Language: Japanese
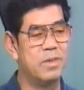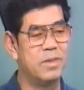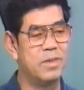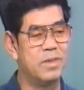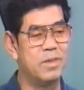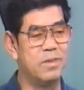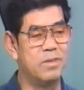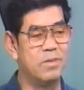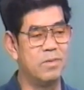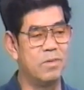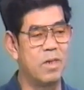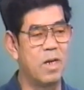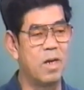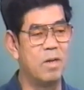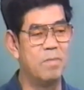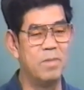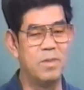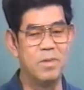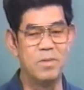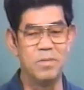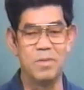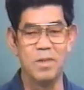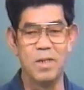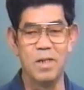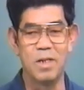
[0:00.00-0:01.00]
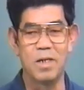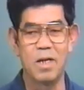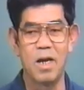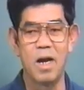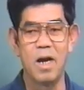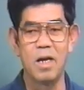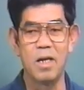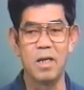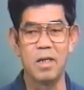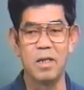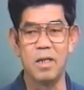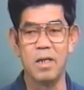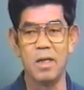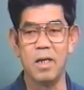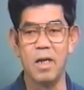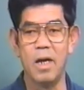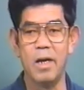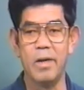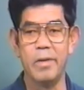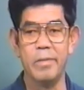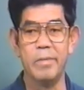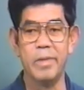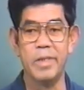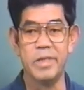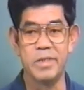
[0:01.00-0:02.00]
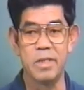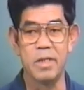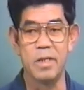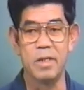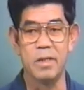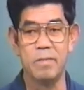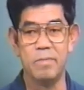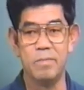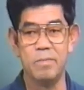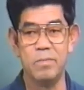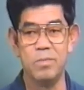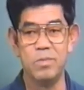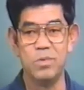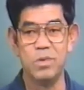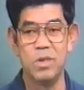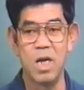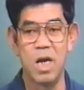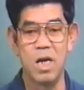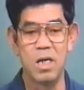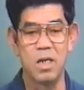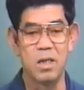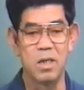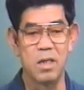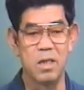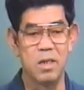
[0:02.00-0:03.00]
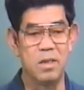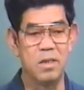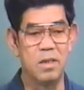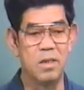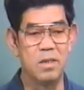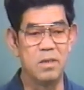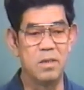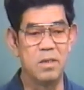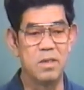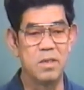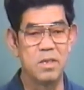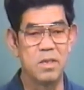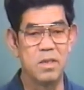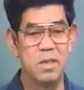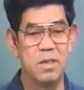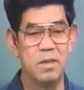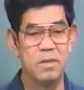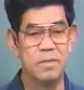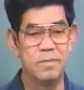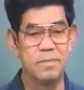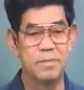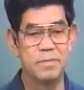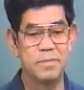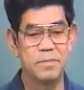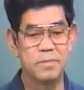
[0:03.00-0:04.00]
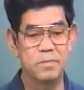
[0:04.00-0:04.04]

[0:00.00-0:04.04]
せと神とは関係ありません。無関係なんですね。